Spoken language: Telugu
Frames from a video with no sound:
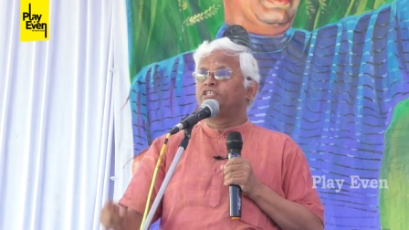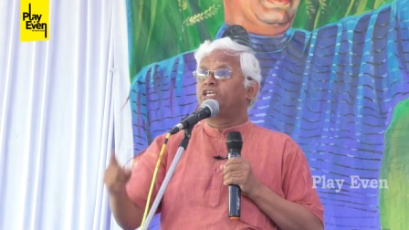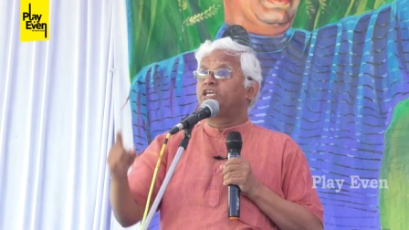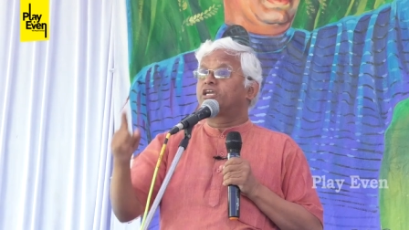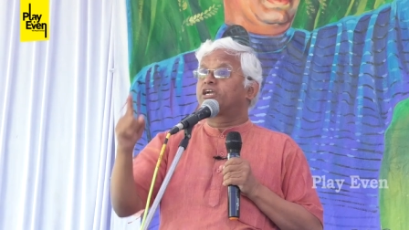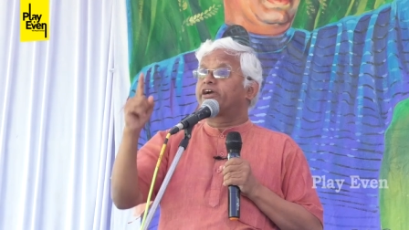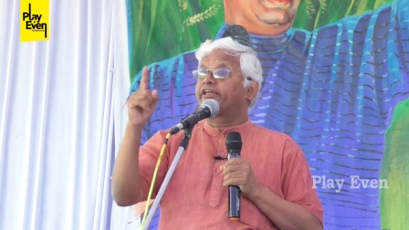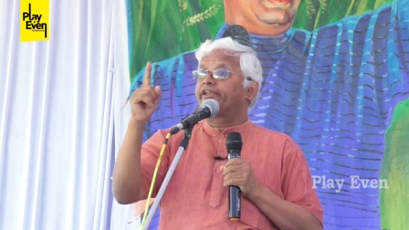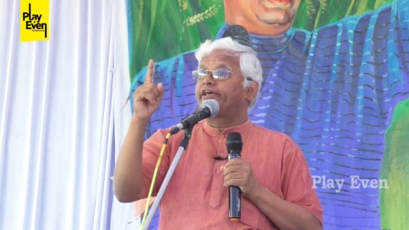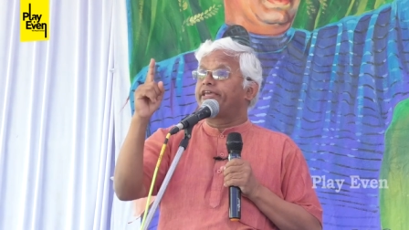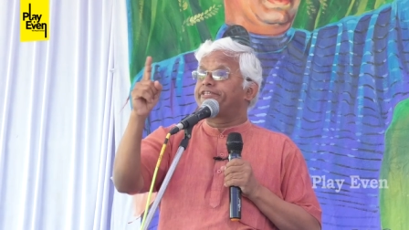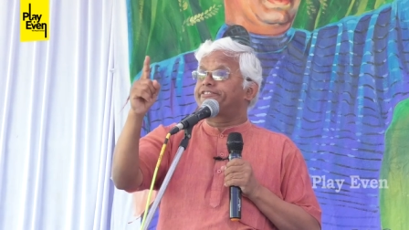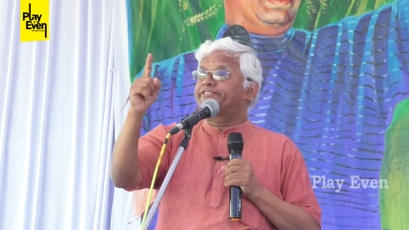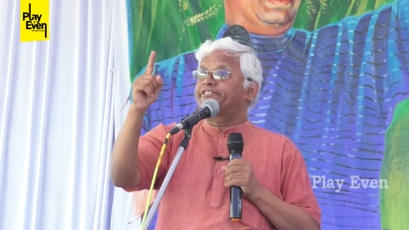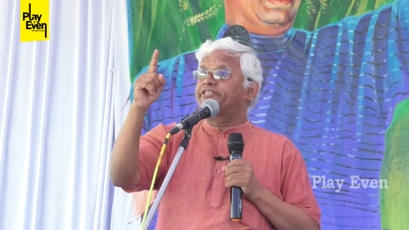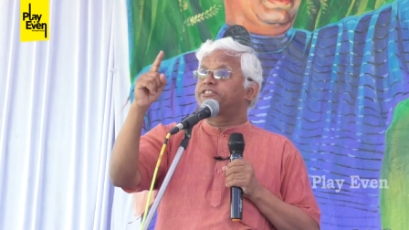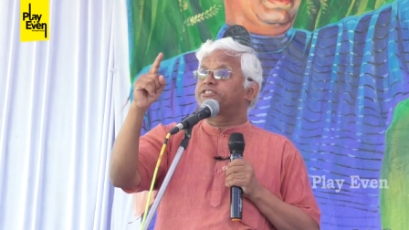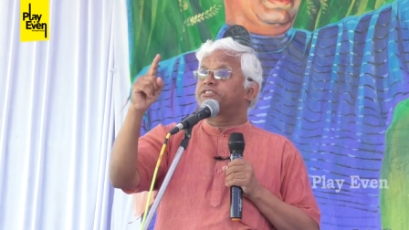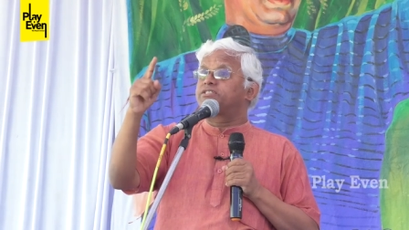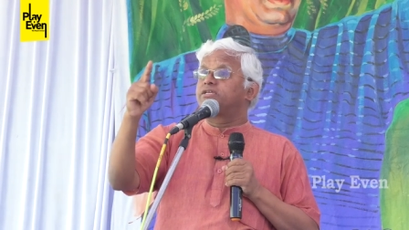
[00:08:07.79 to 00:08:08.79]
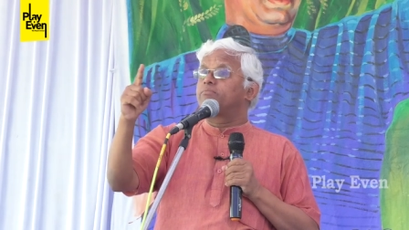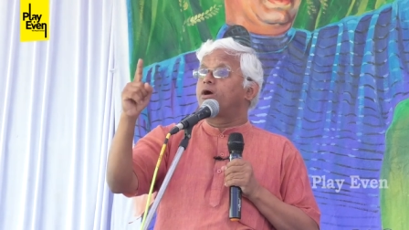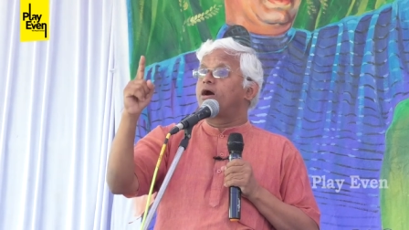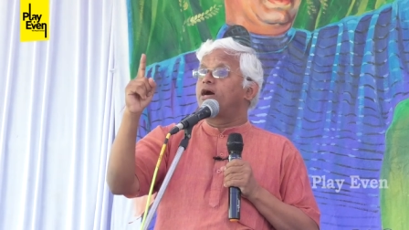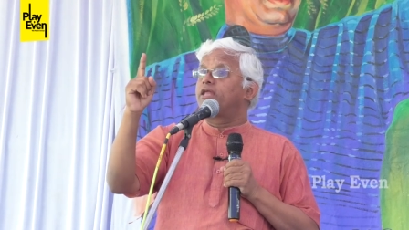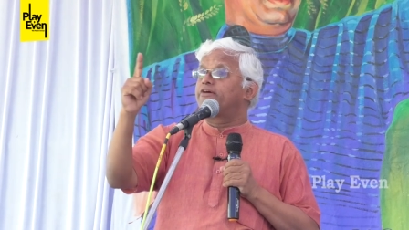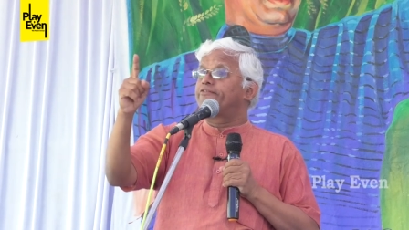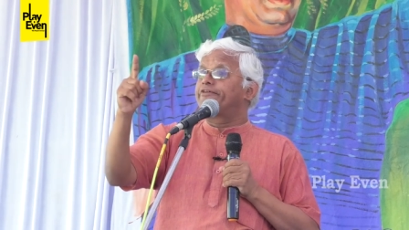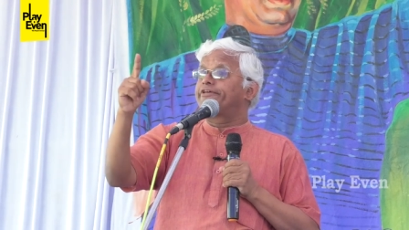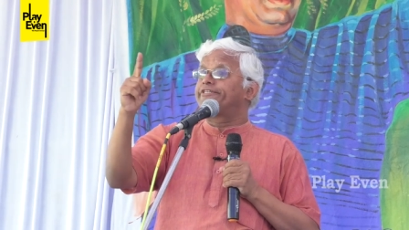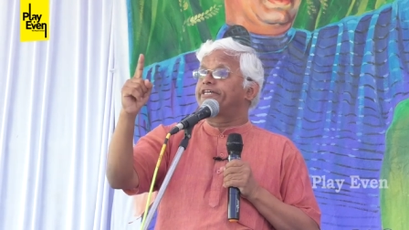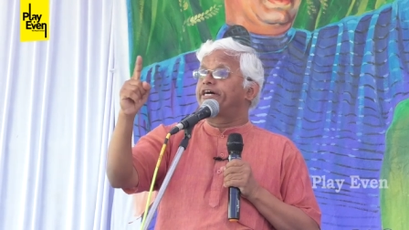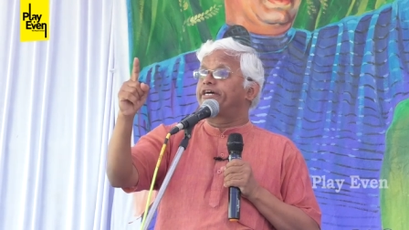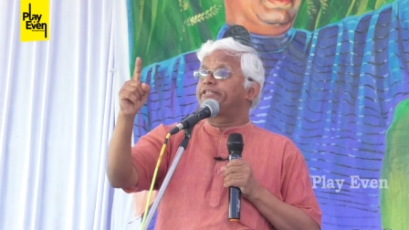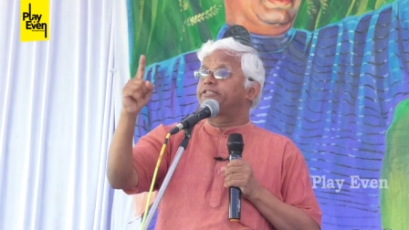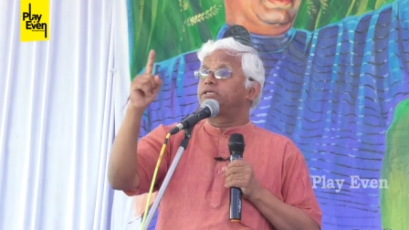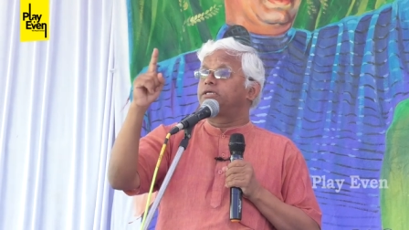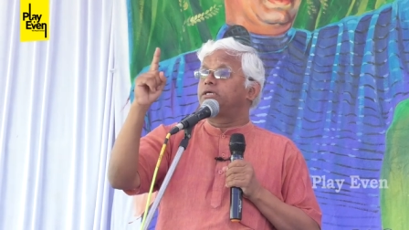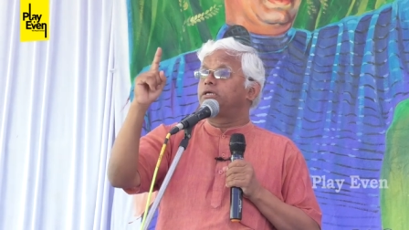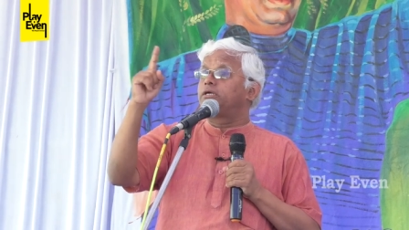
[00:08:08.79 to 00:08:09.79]
ఈ క్రైసిస్ని మానవ
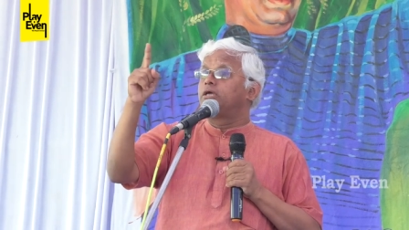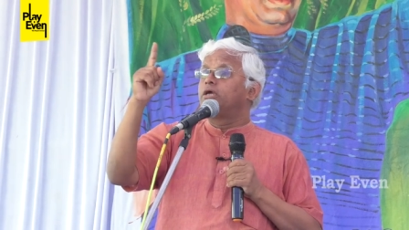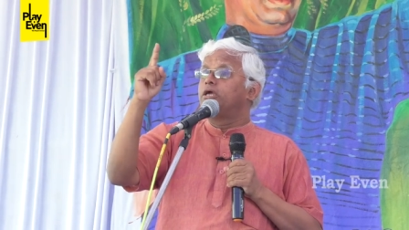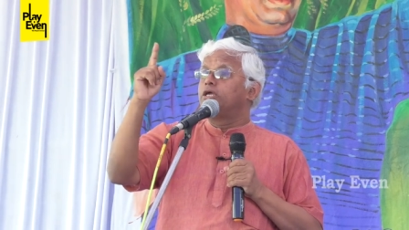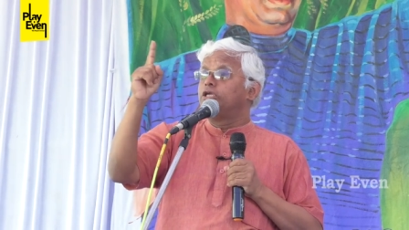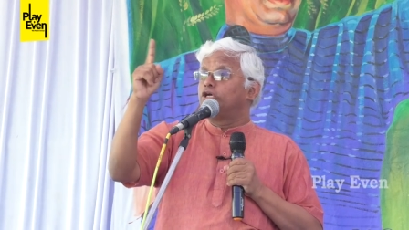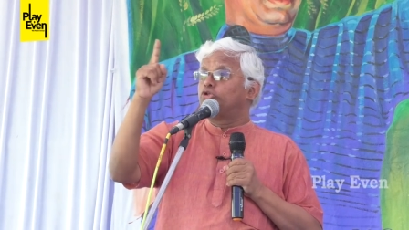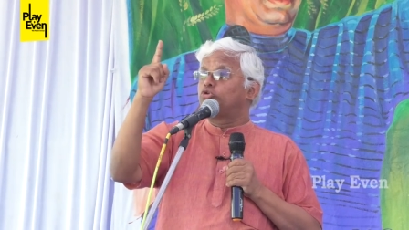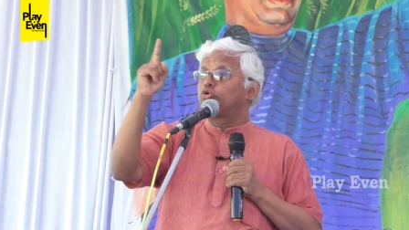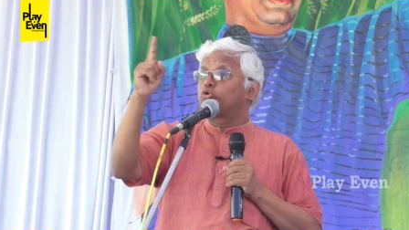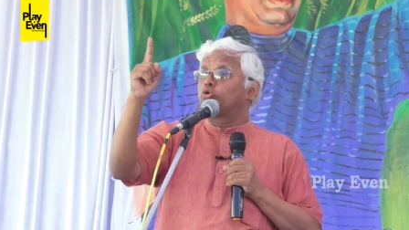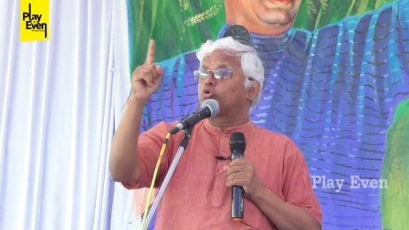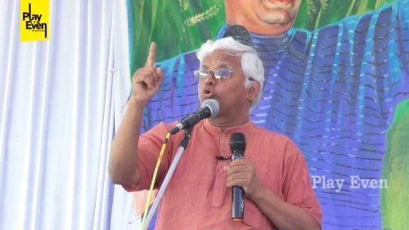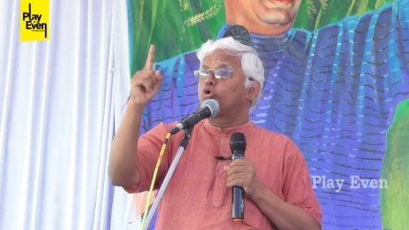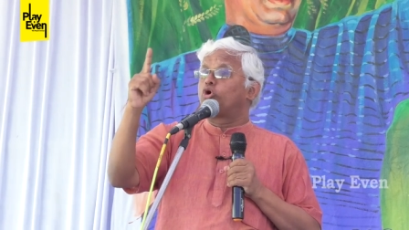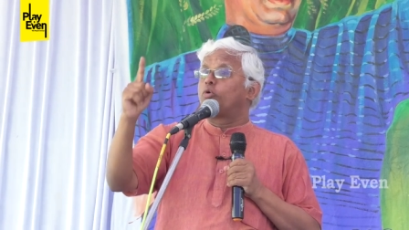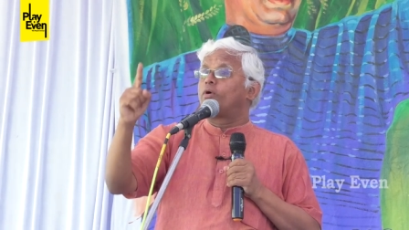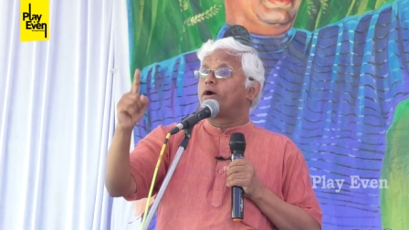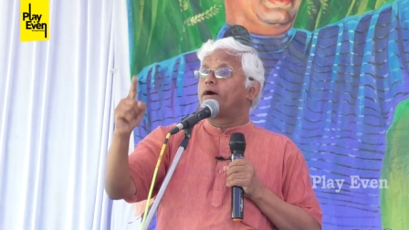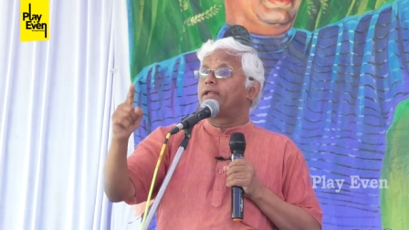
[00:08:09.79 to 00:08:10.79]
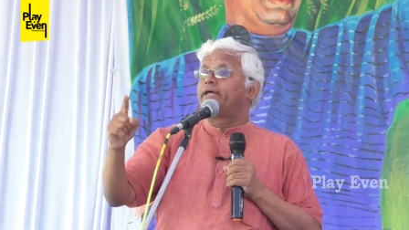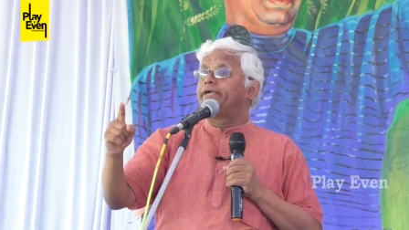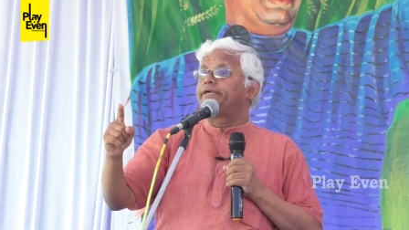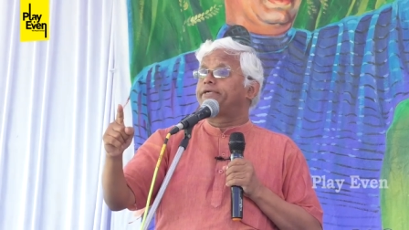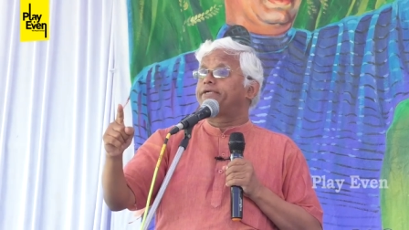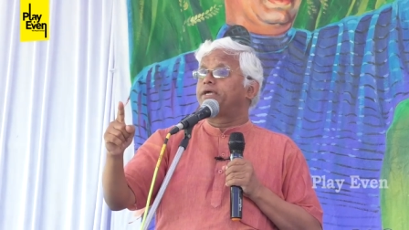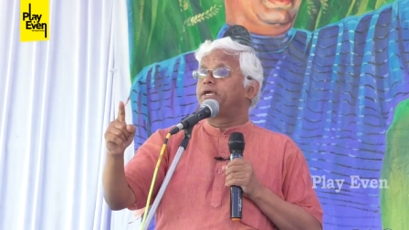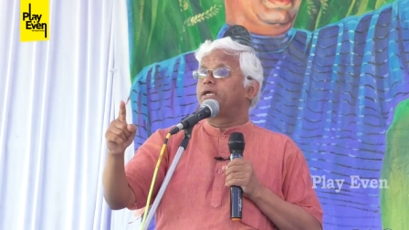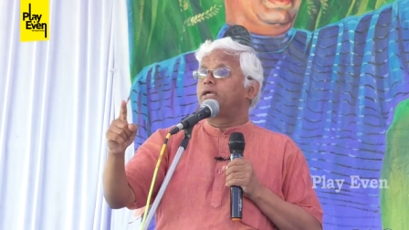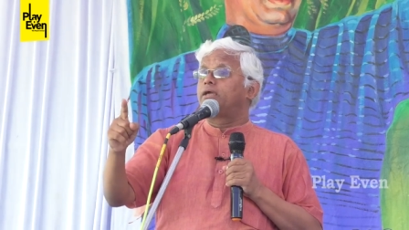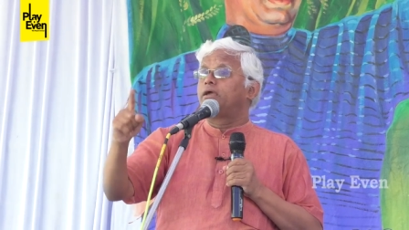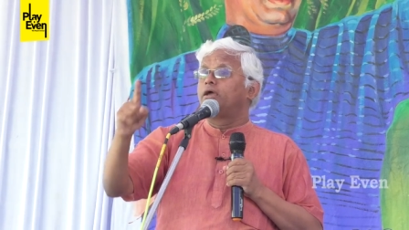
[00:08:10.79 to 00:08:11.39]
జాతి ఎదుర్కోవాలంటే